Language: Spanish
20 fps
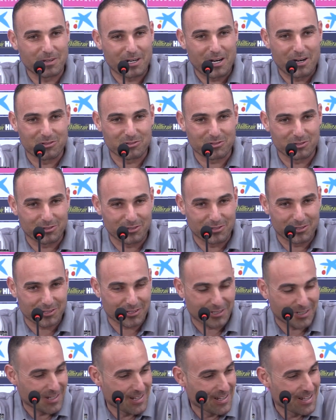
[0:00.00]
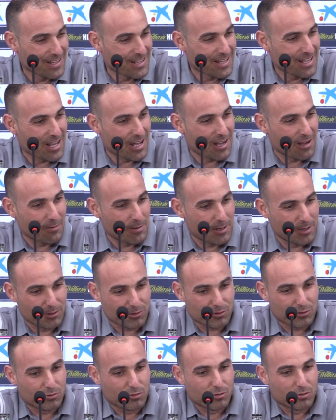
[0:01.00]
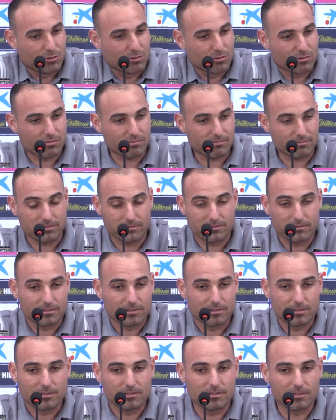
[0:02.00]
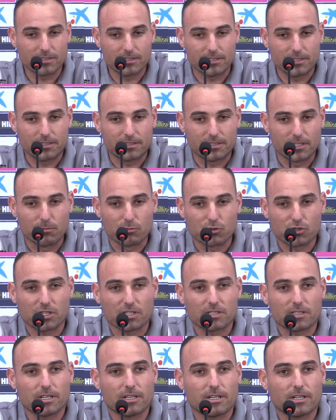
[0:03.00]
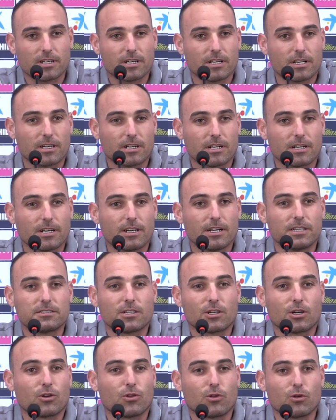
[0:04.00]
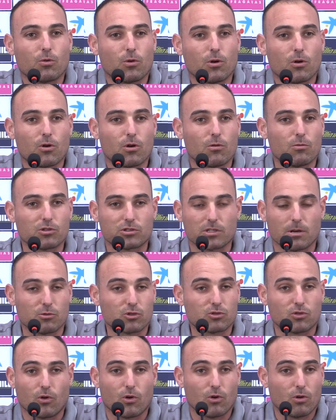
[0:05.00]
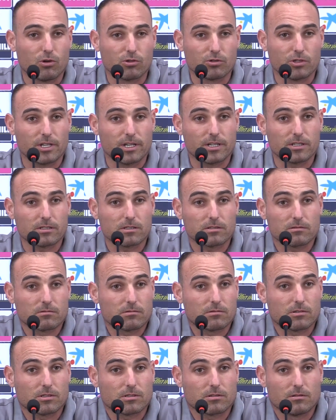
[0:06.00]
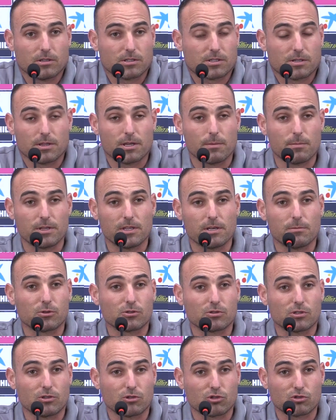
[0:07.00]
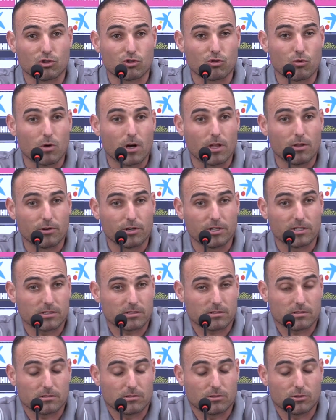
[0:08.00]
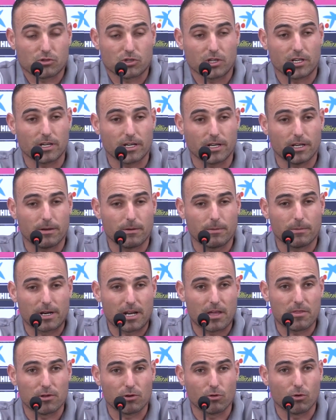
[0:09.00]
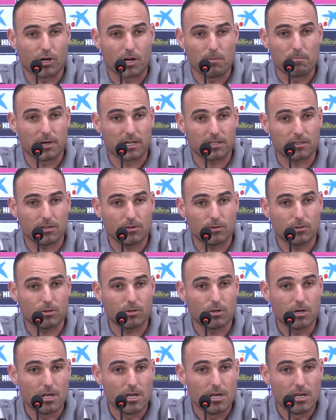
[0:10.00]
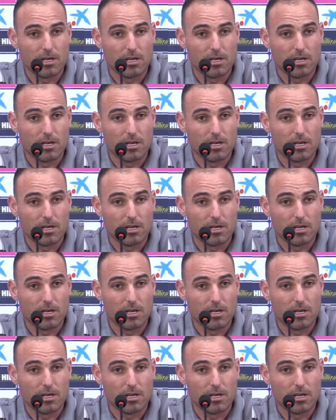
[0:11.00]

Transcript: Para nosotros. A ver, nosotros eh, tenemos que estar en el terreno de juego como estamos todos los días. dependemos de nuestros jugadores. Yo sé que van a hacer un gran partido.